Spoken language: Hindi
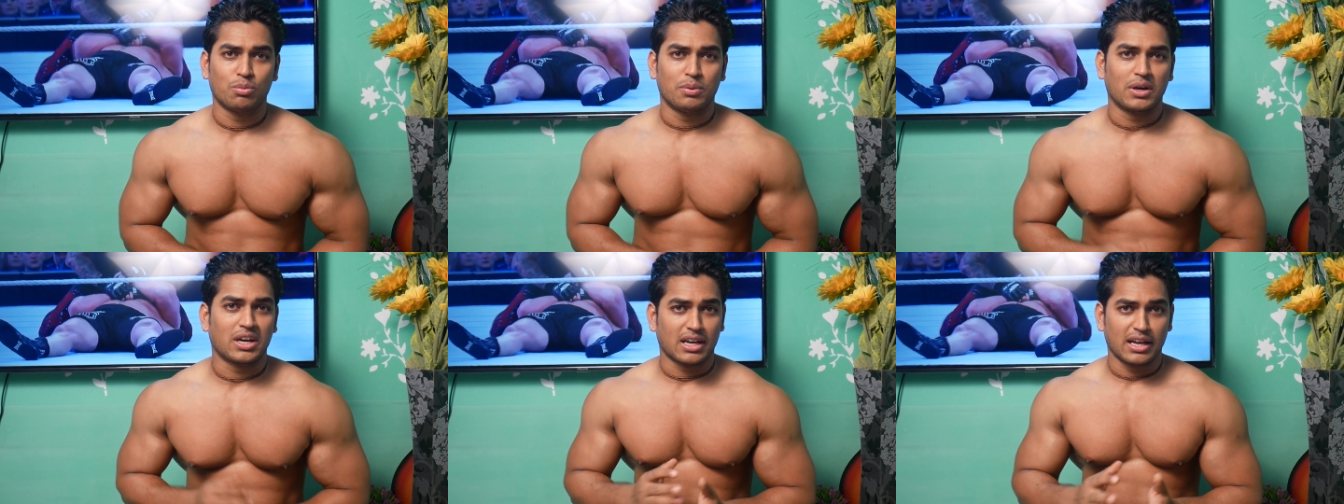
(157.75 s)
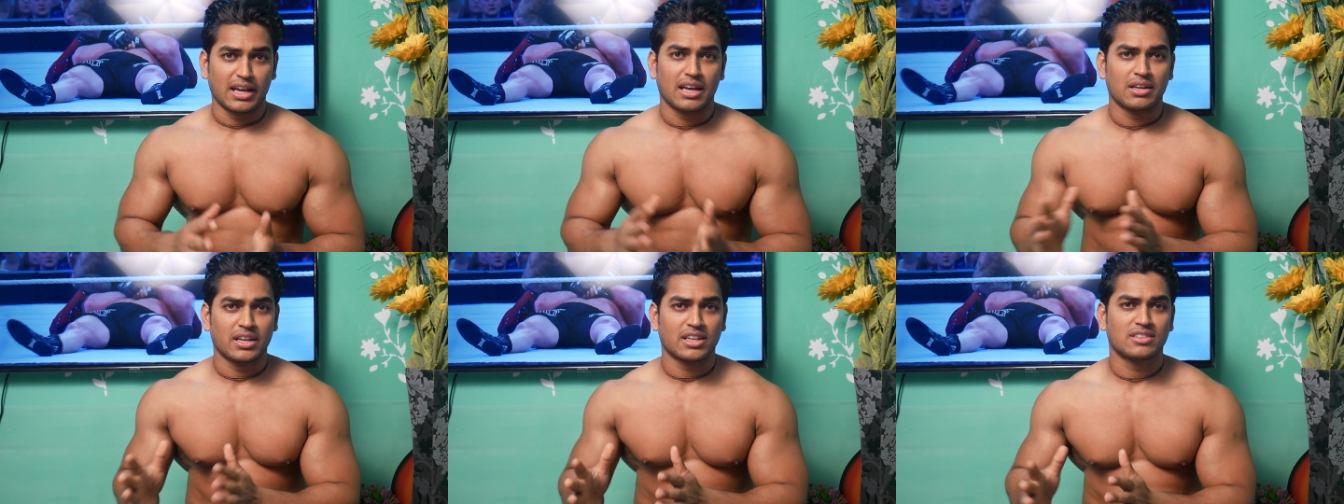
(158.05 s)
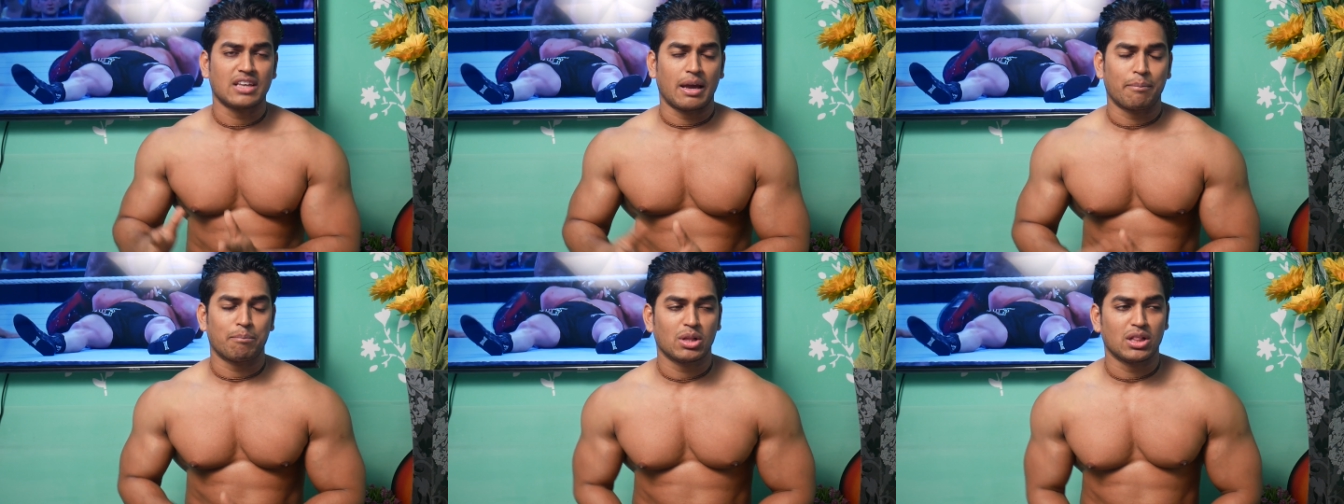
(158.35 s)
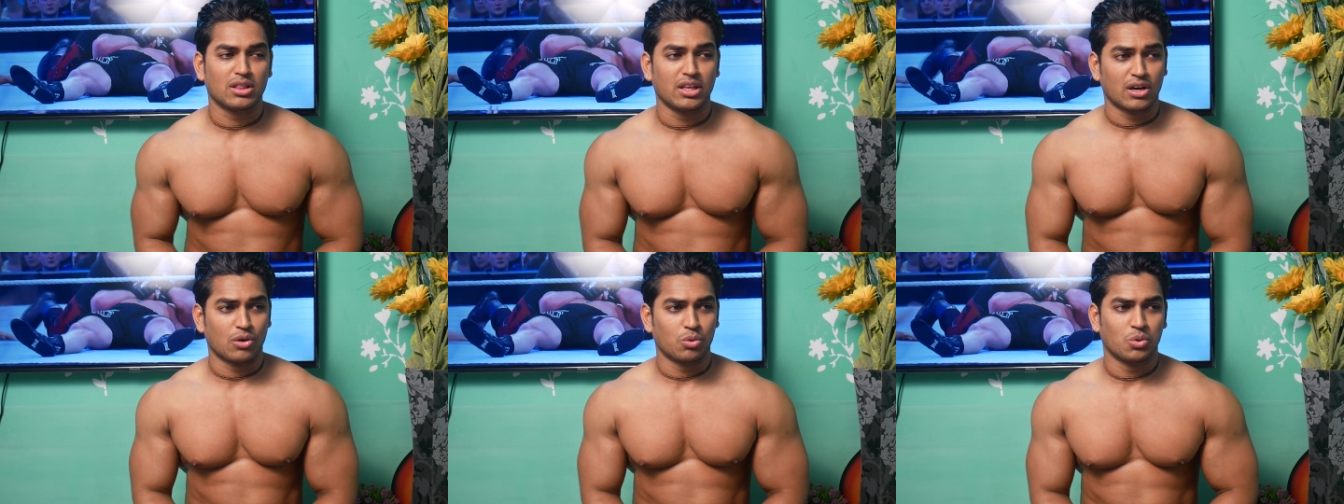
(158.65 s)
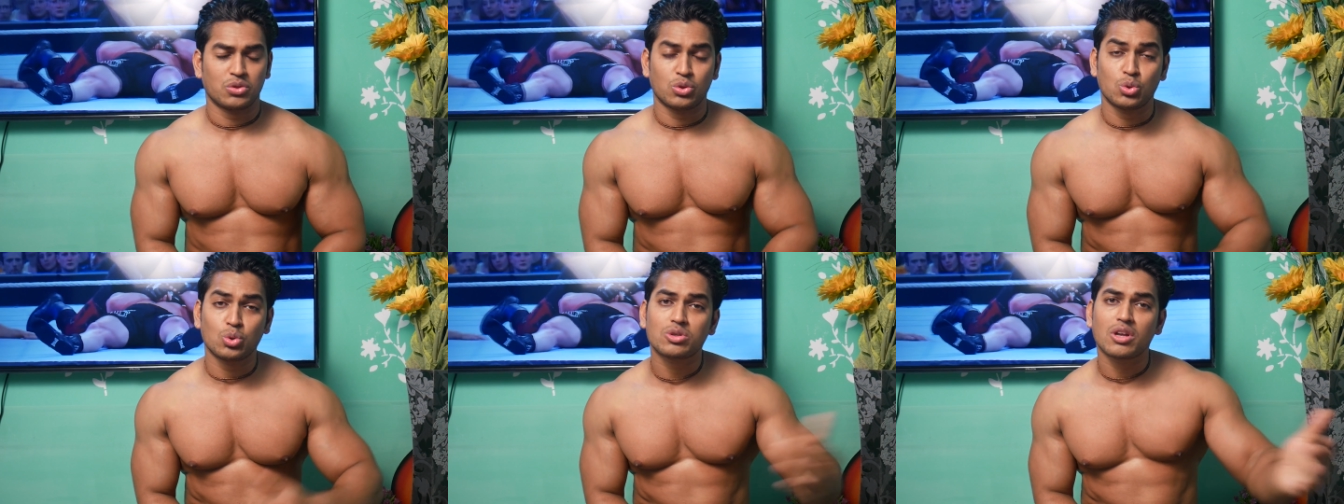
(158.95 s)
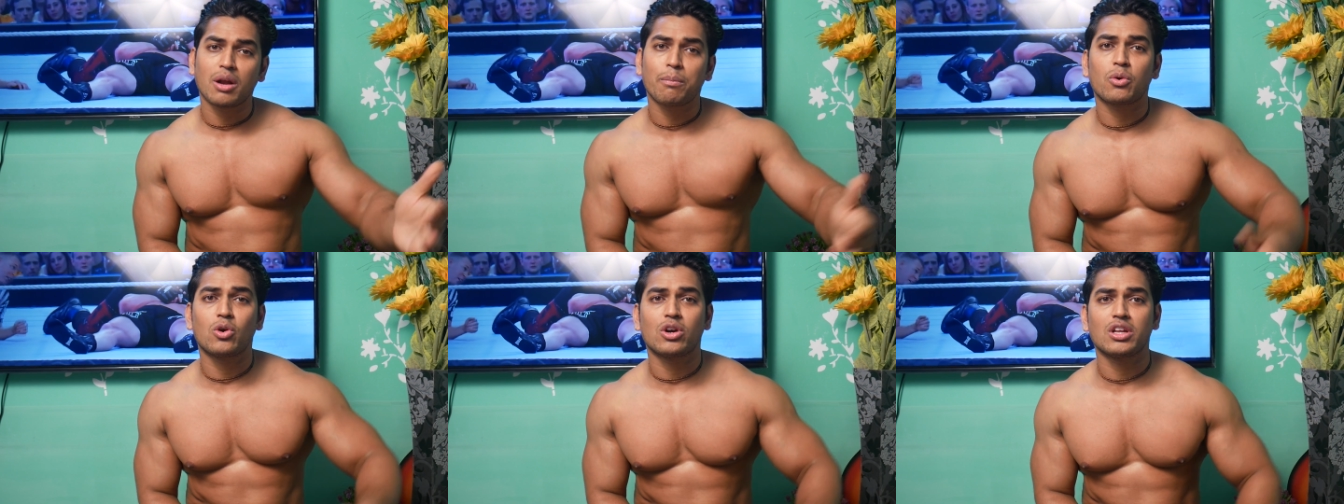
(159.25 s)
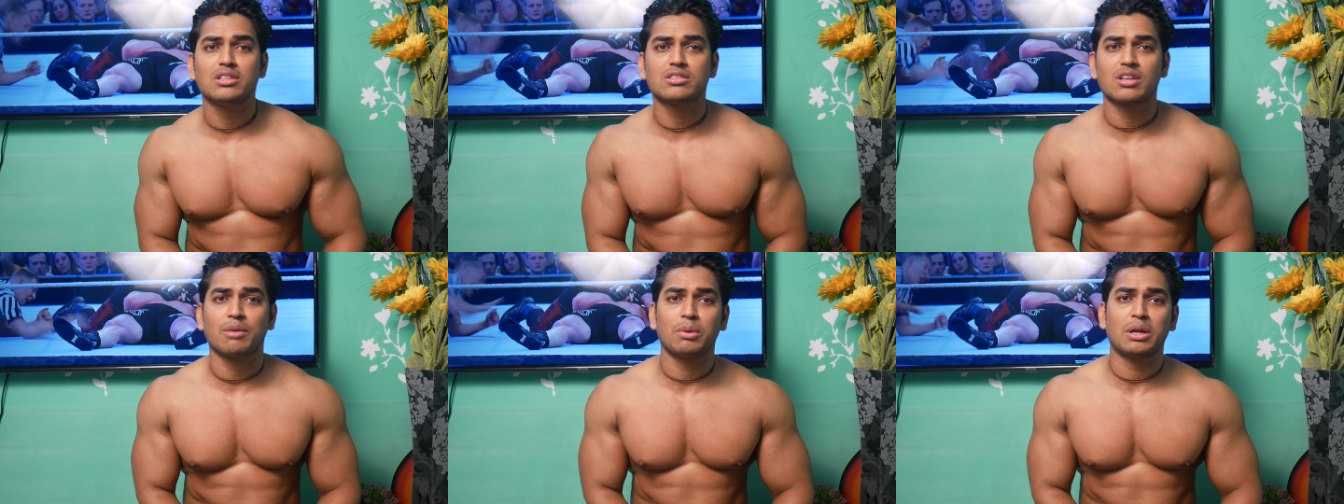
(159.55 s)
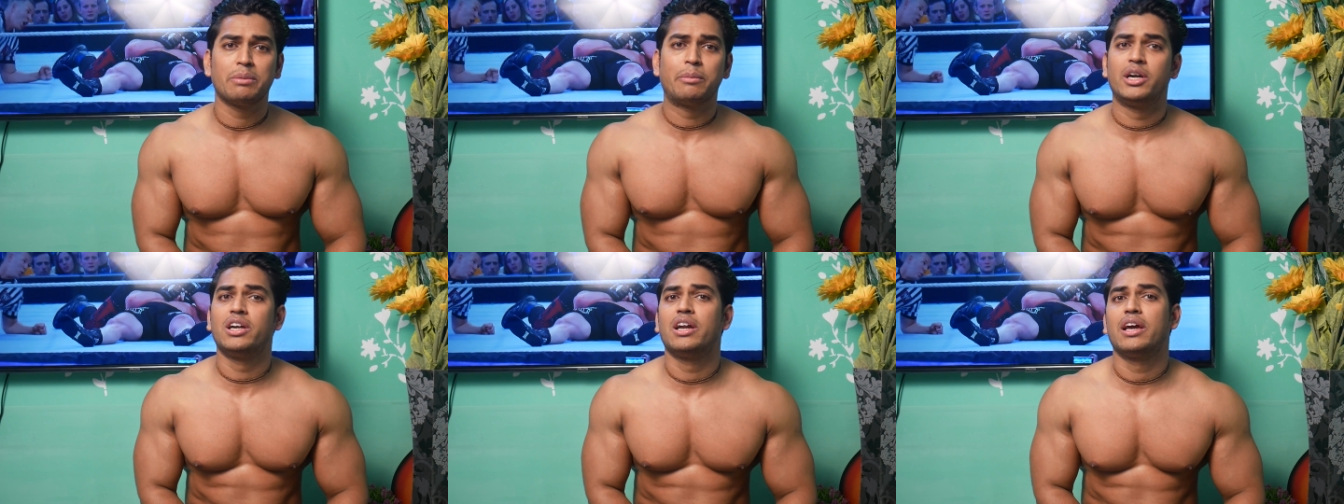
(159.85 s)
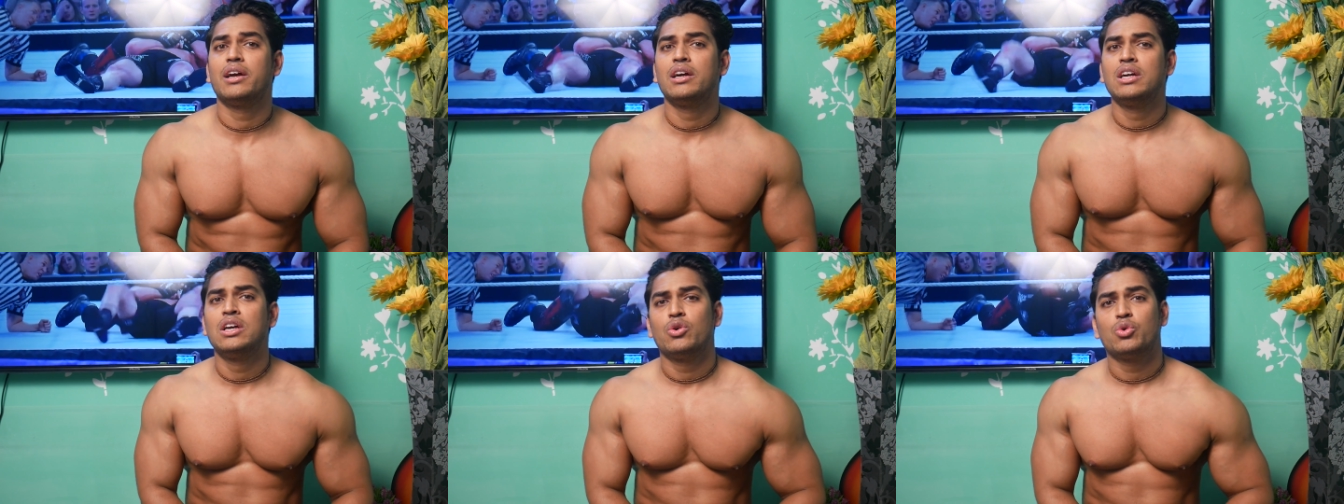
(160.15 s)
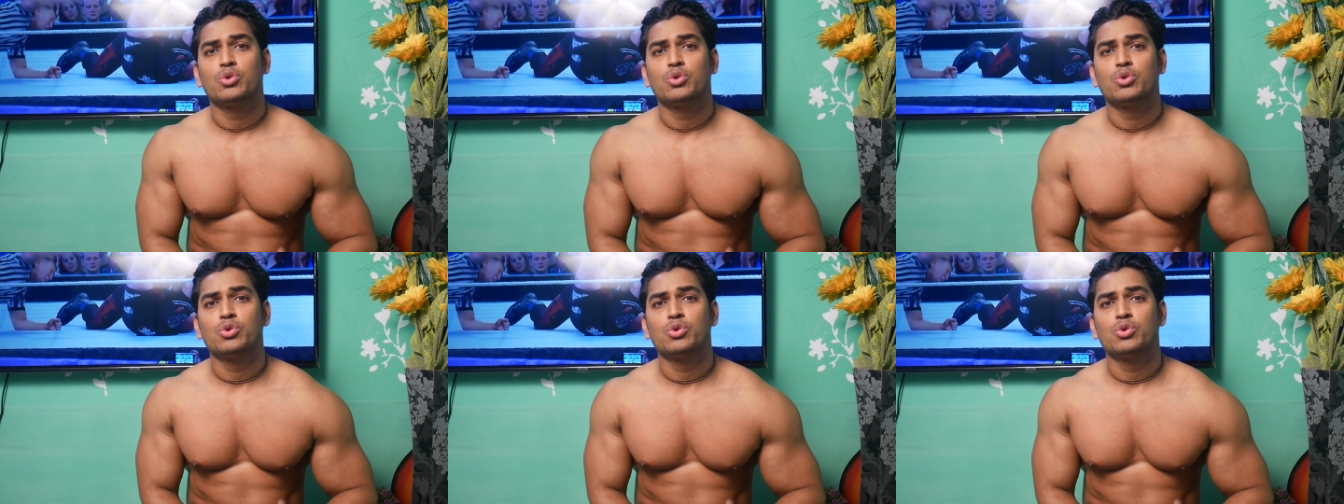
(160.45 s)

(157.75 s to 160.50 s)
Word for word: रुपए का है एग्जाम्पल दे रहा हूँ दूसरा प्रोटीन सप्लीमेंट है